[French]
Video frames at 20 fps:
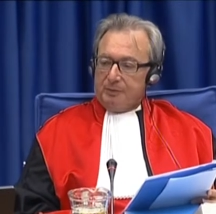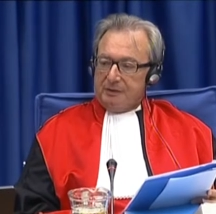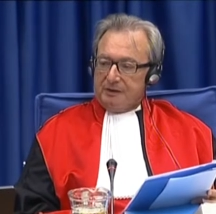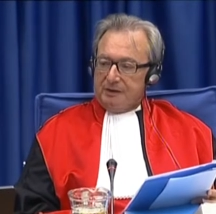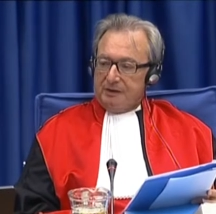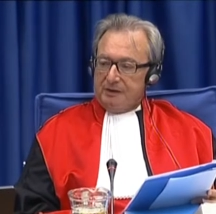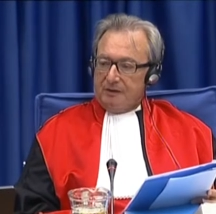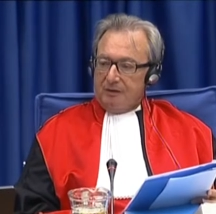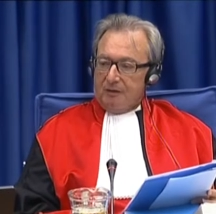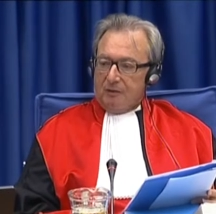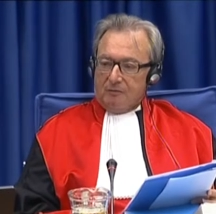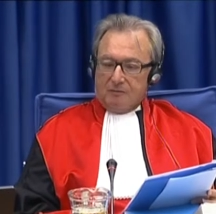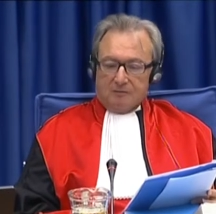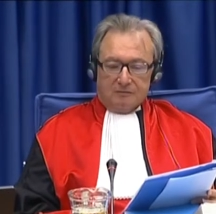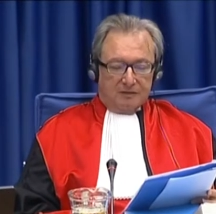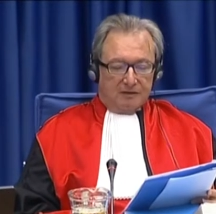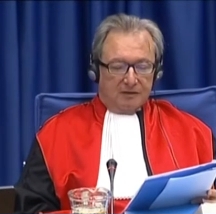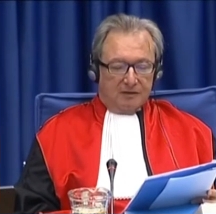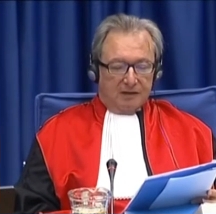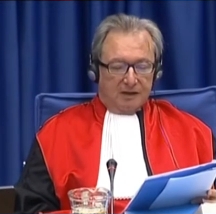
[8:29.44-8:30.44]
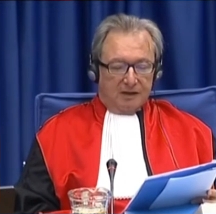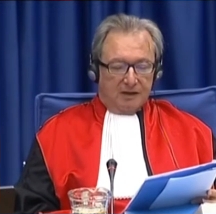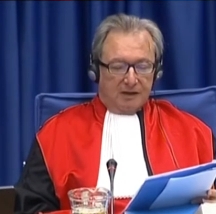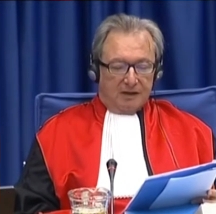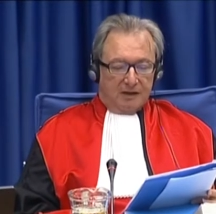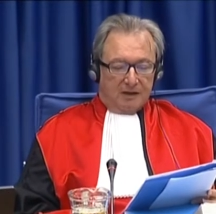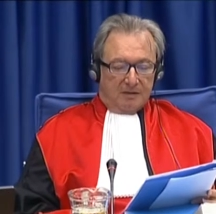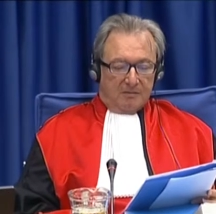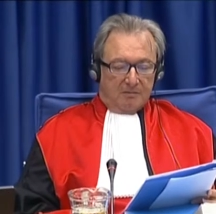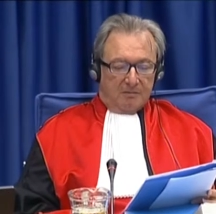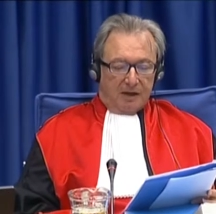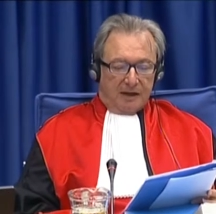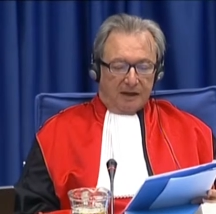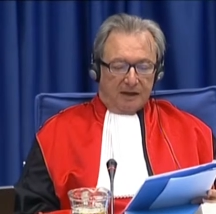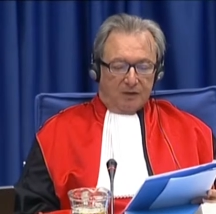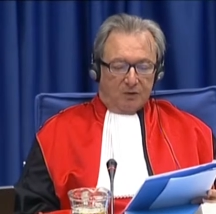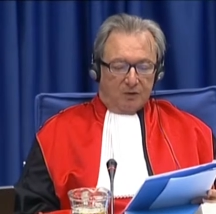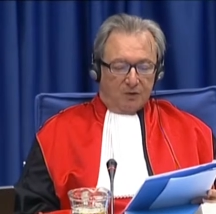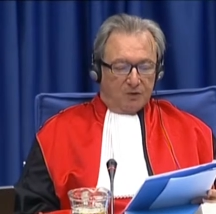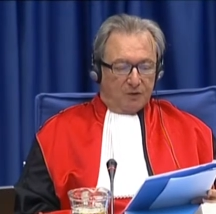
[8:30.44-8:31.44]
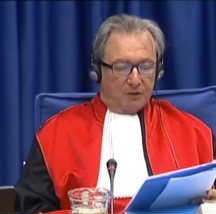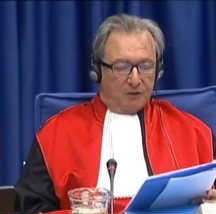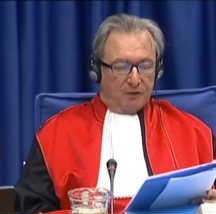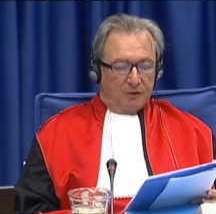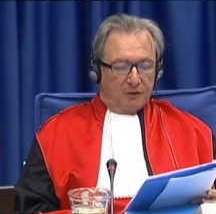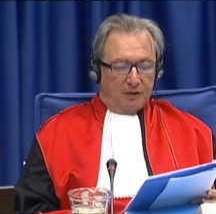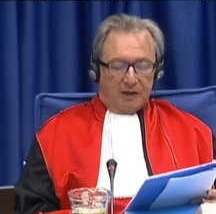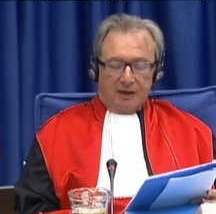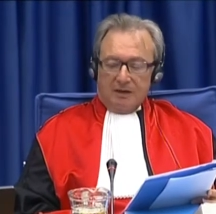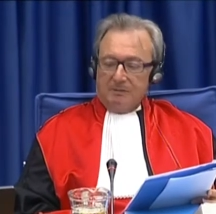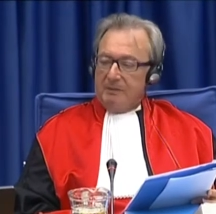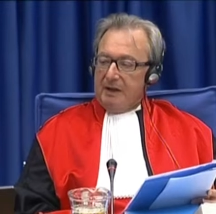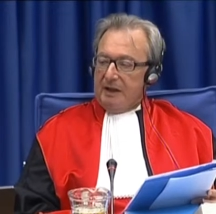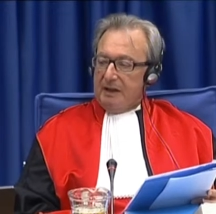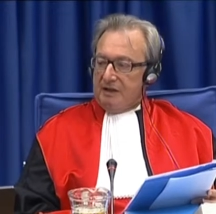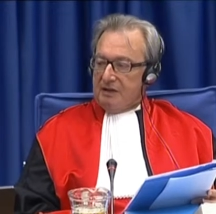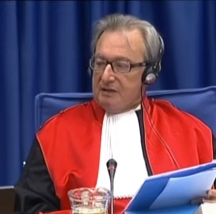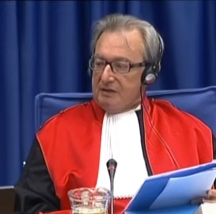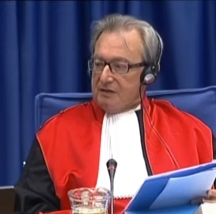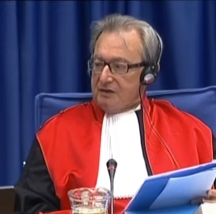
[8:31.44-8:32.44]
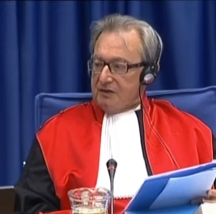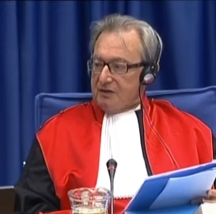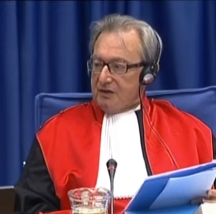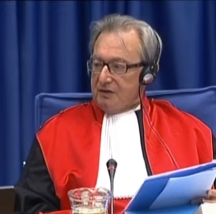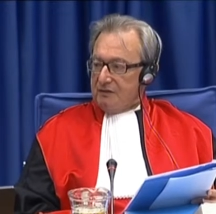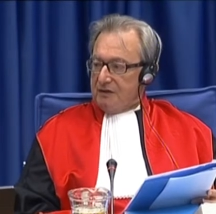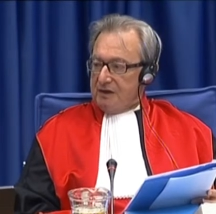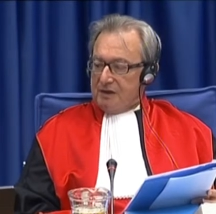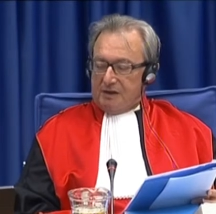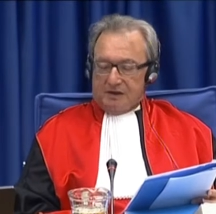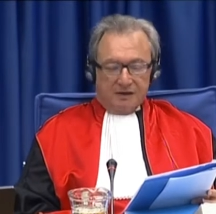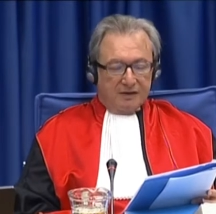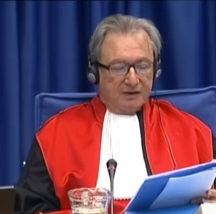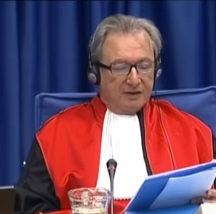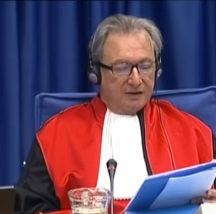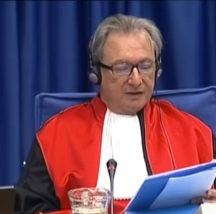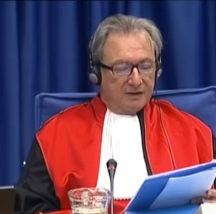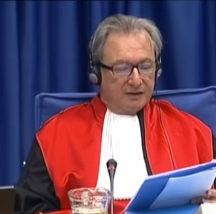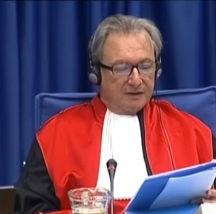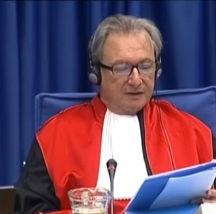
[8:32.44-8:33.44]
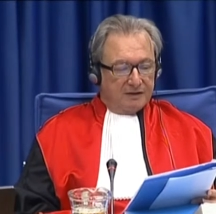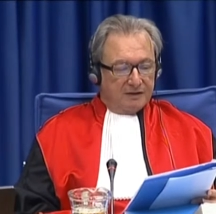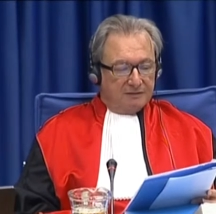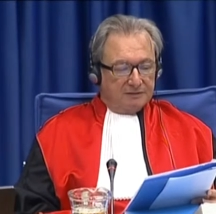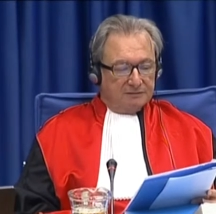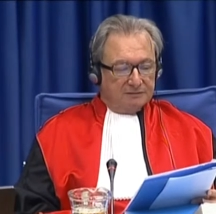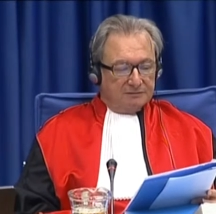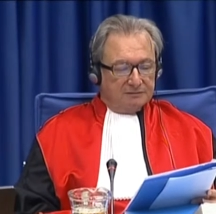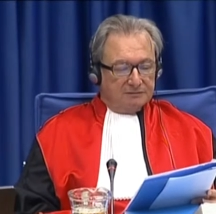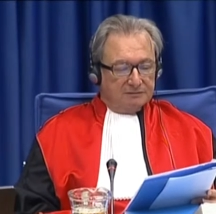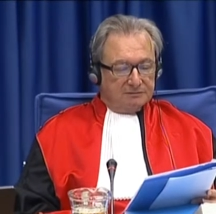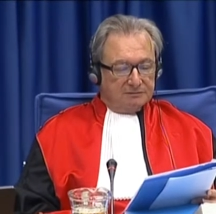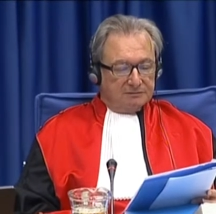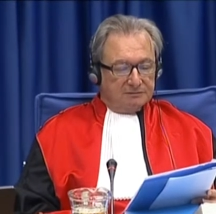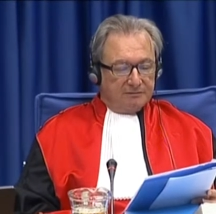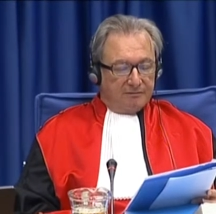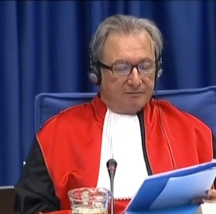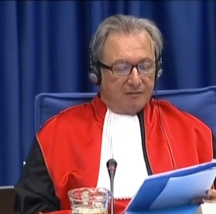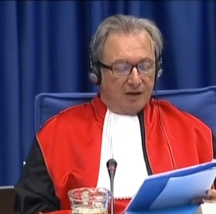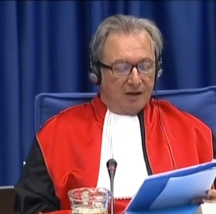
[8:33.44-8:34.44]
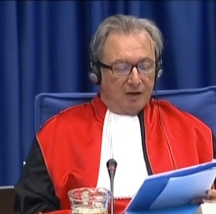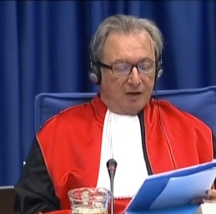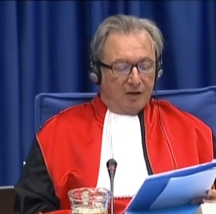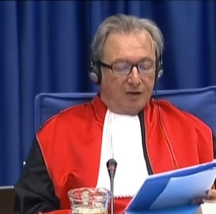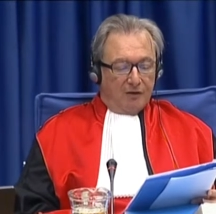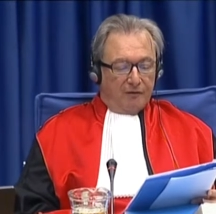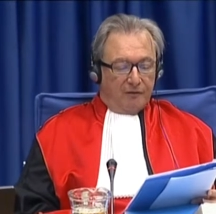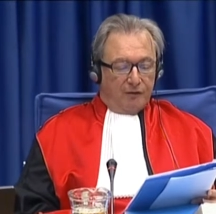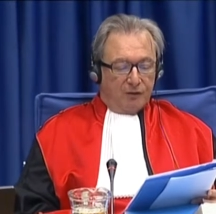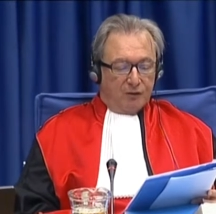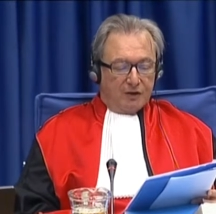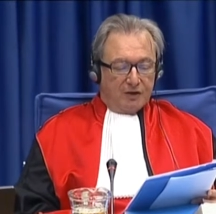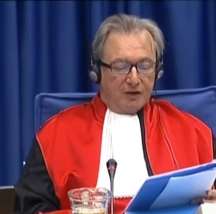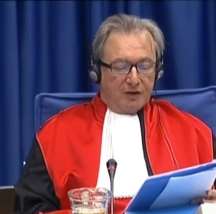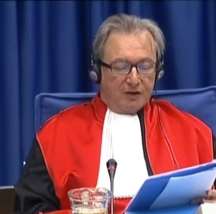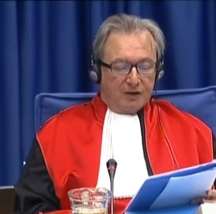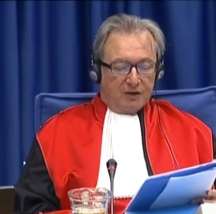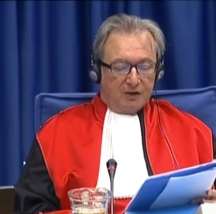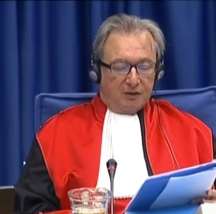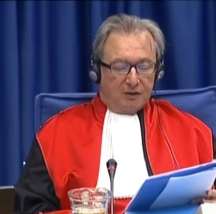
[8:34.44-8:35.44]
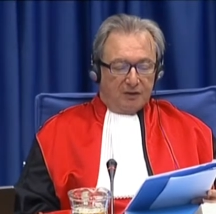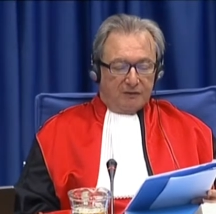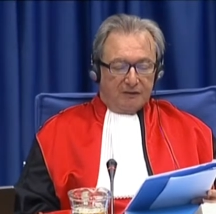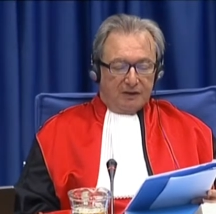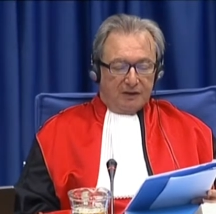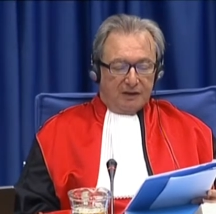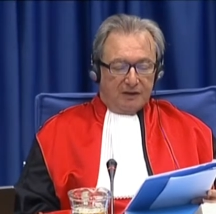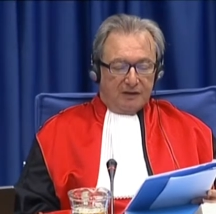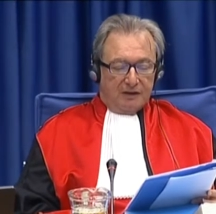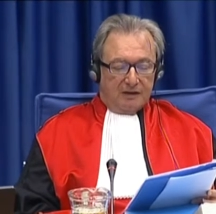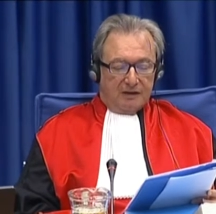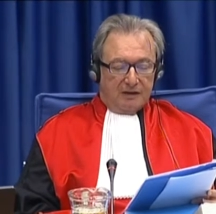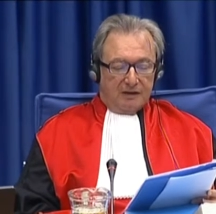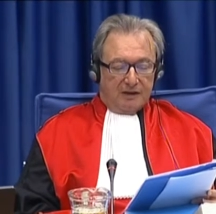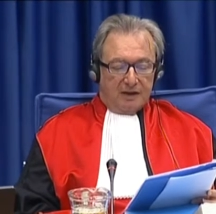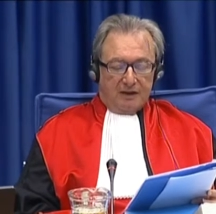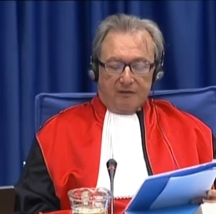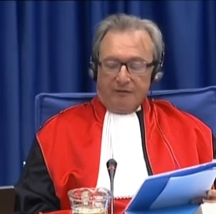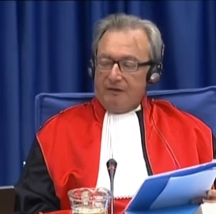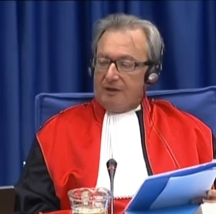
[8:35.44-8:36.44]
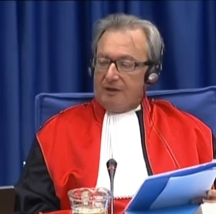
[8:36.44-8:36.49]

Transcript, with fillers: en plus de la destruction délibérée de biens appartenant à des civils albanais du Kosovo,